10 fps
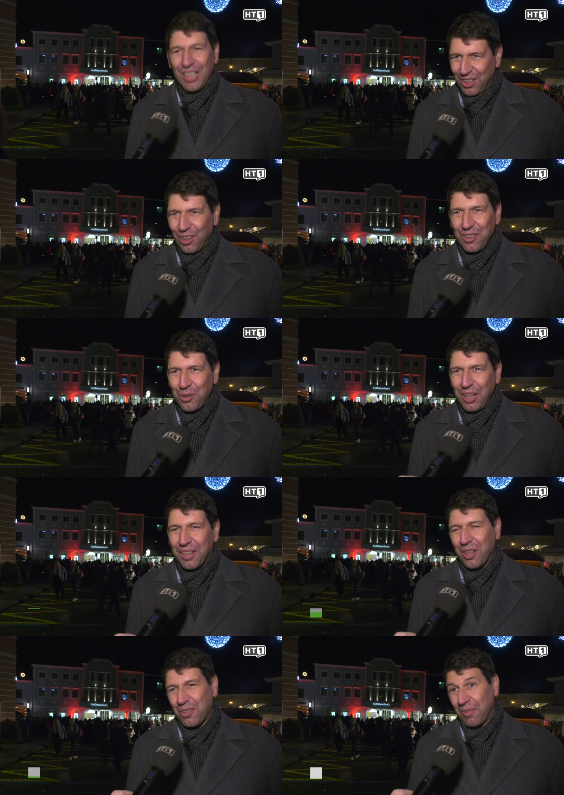Ja,
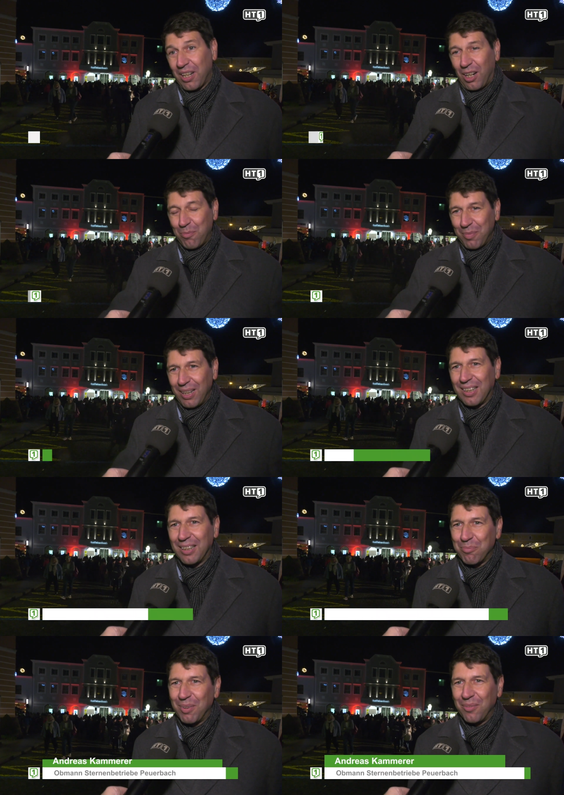natürlich. Also wir haben
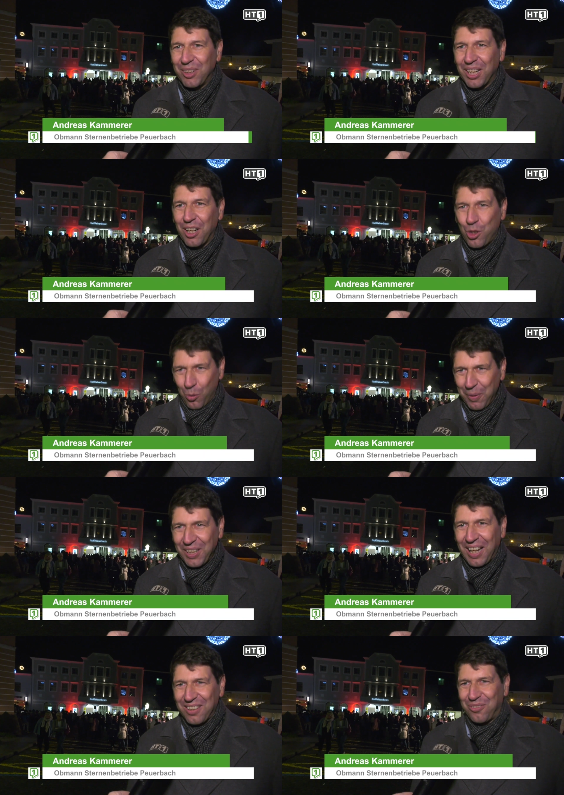ähm, wieder ein
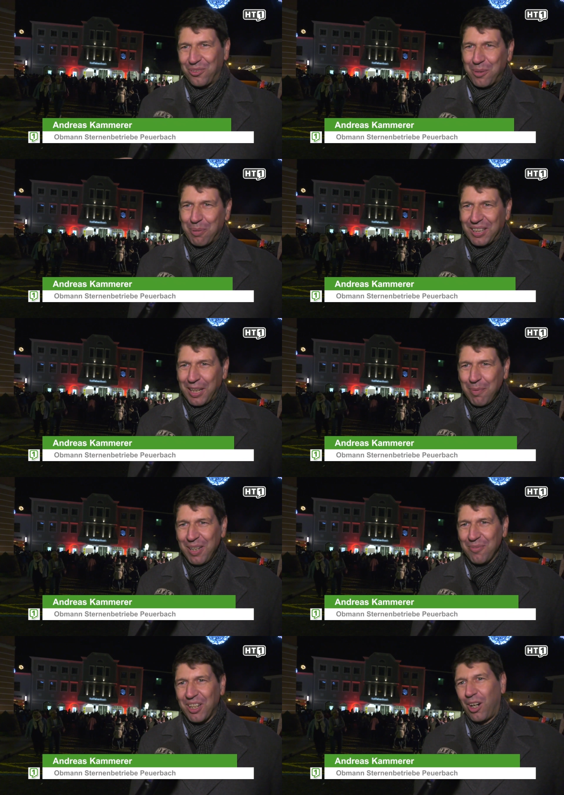Shopping Night von den Betrieben.